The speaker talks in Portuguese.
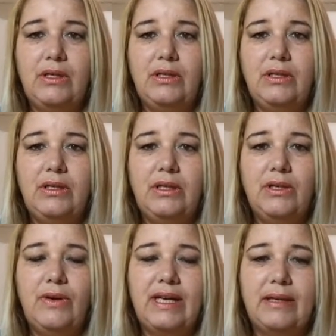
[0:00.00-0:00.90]
e
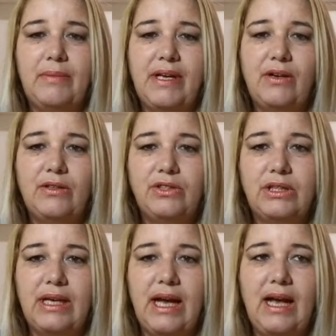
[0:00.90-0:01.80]
eu era maior de
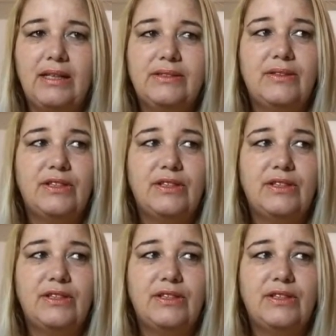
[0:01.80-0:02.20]
casa,